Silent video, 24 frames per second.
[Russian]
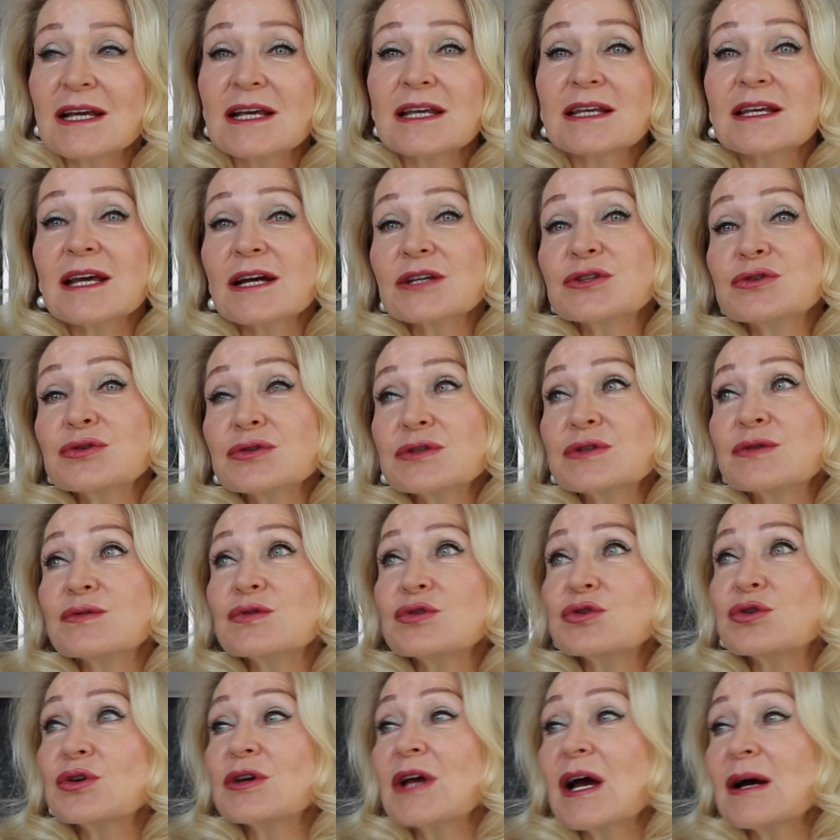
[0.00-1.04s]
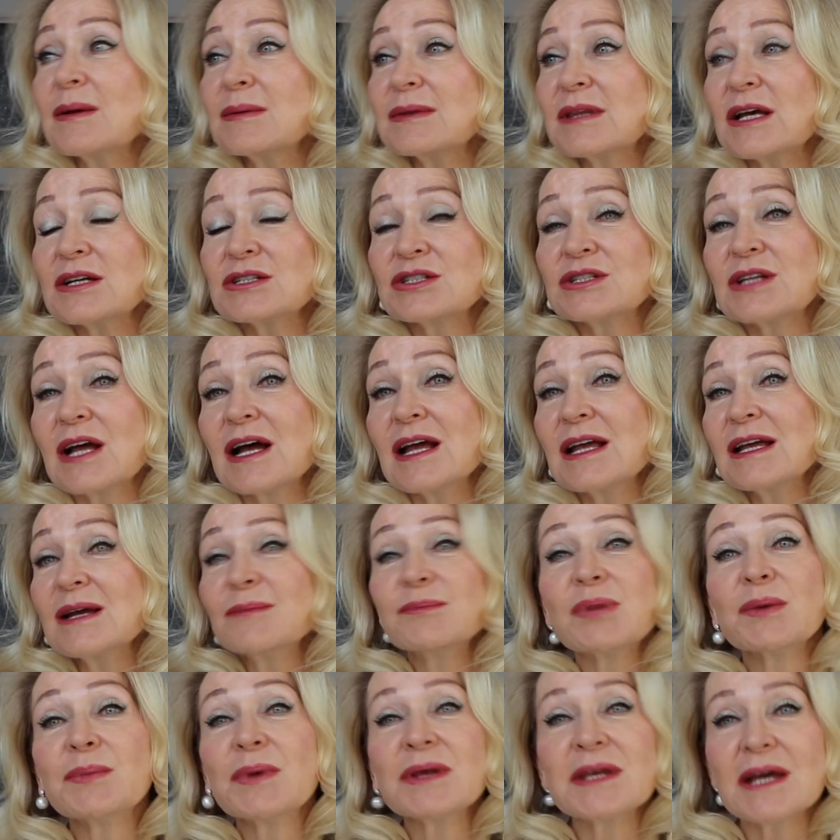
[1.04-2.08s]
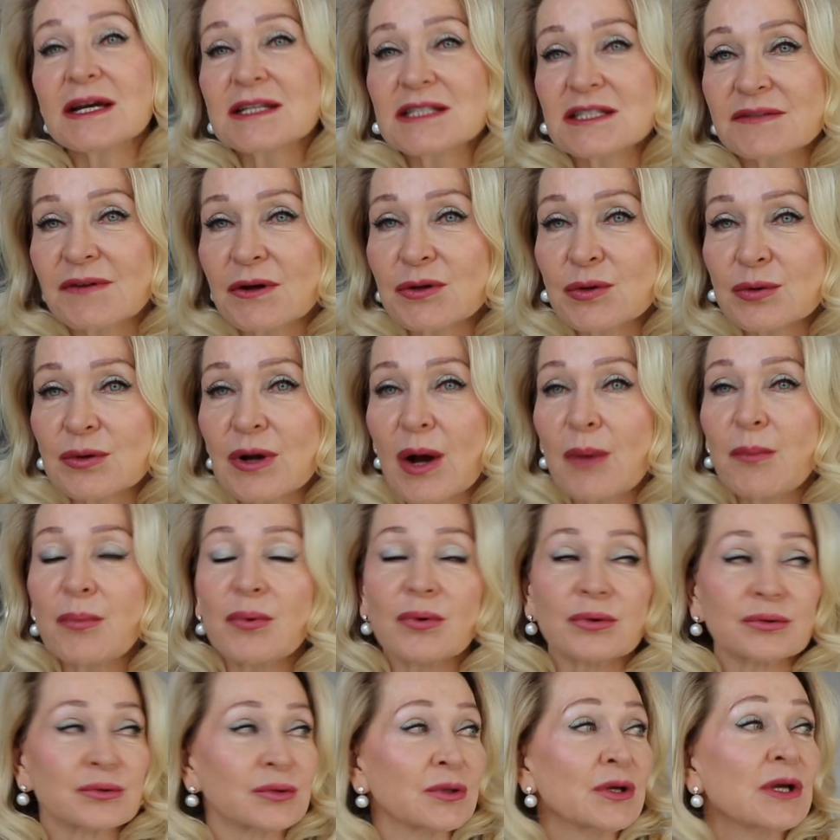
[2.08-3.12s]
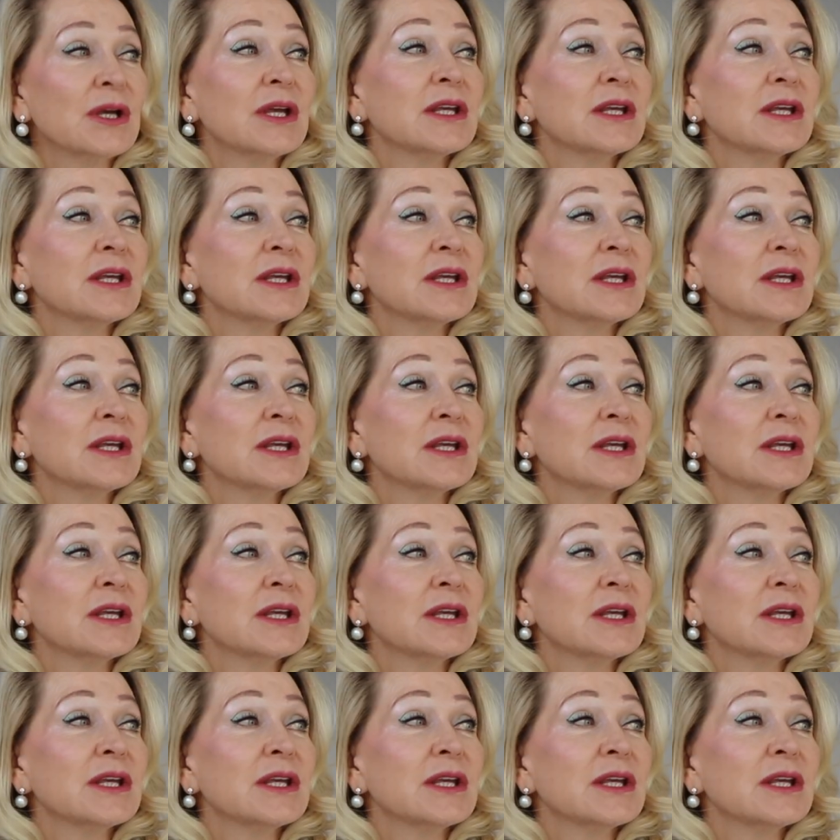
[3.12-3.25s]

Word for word: Я чувствую, что я должна поменять свою работу.